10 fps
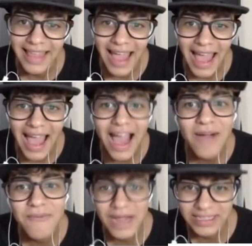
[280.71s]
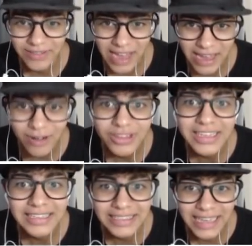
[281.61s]
não, não, mas vai
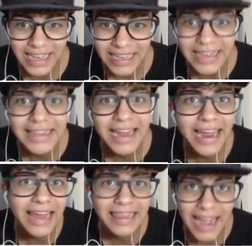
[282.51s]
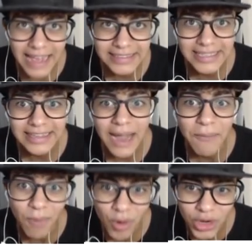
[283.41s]
acontecer ainda. Relete, você tá
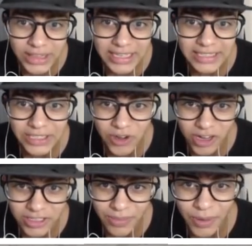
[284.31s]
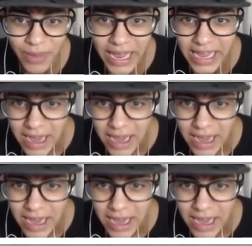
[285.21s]
muito ansiosa, meu bem.